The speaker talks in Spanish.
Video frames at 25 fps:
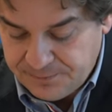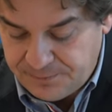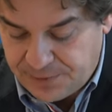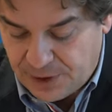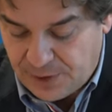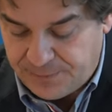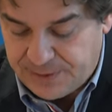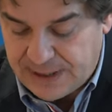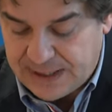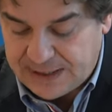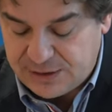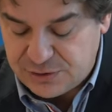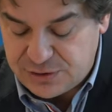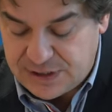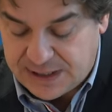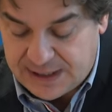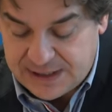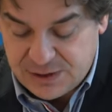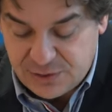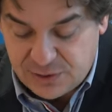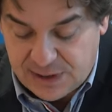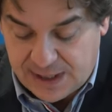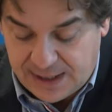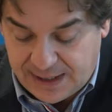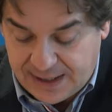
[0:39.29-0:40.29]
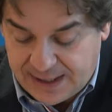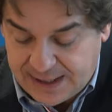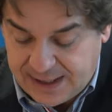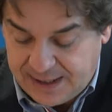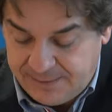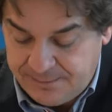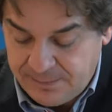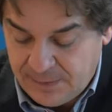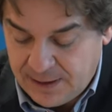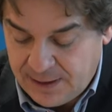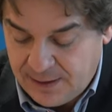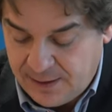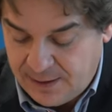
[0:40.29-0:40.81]
Pero para que os hagáis una
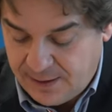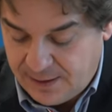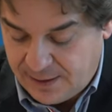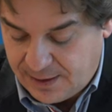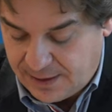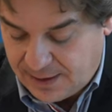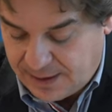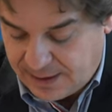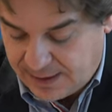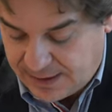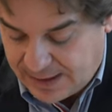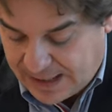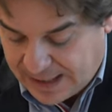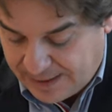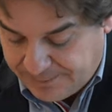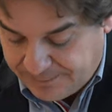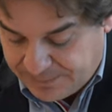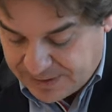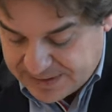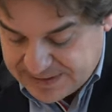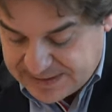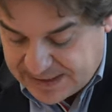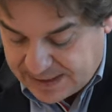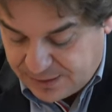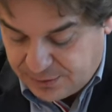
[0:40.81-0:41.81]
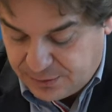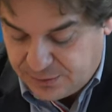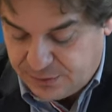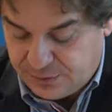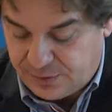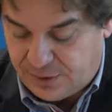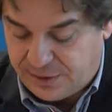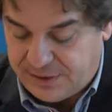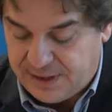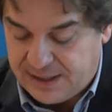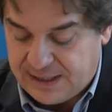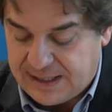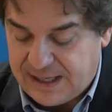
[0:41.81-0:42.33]
idea, han
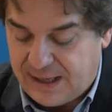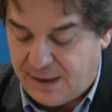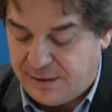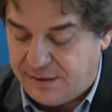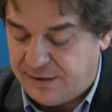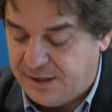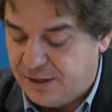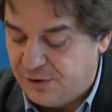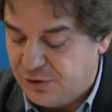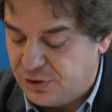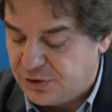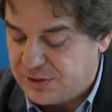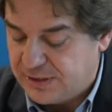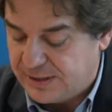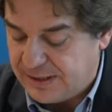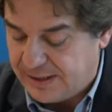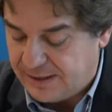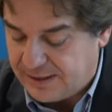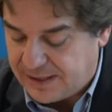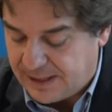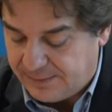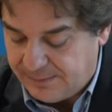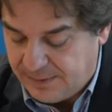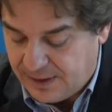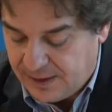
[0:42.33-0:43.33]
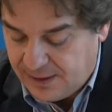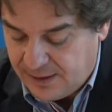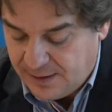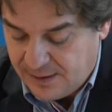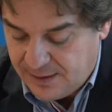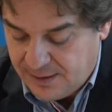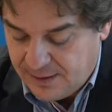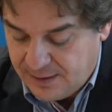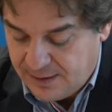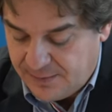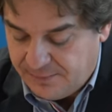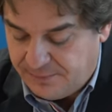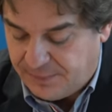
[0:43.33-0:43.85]
pasado cerca de 170.000
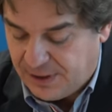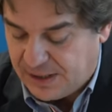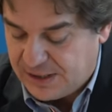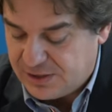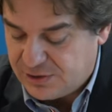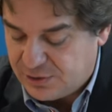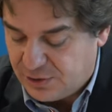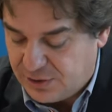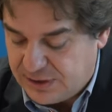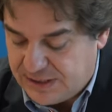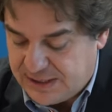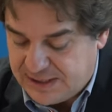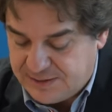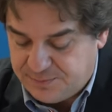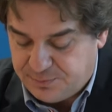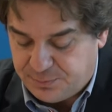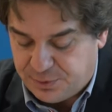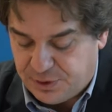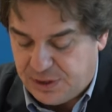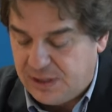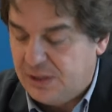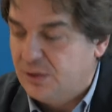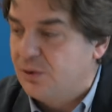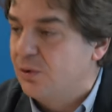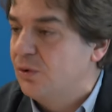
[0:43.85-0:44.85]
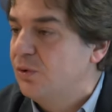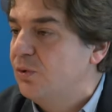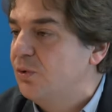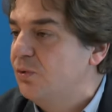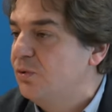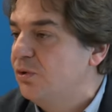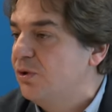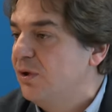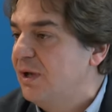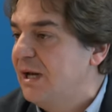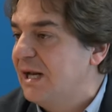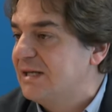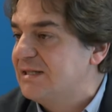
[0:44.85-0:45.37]
personas por el
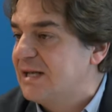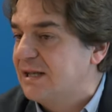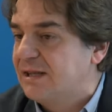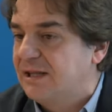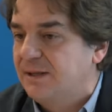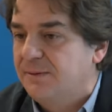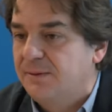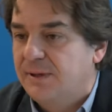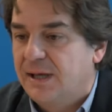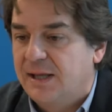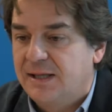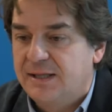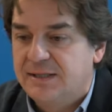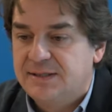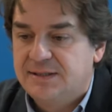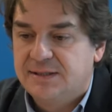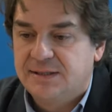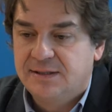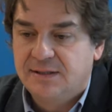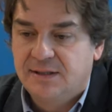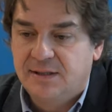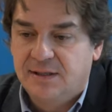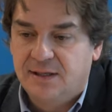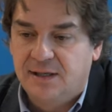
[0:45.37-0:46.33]
conjunto de las actividades